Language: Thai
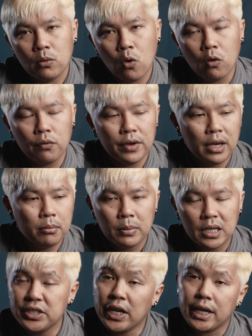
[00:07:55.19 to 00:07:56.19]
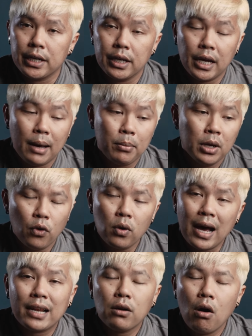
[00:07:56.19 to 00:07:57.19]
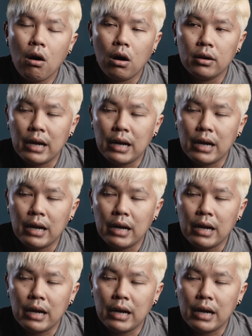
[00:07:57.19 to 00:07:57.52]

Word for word: 6เฟรมเปอร์เซกนะครับโฟกัสก็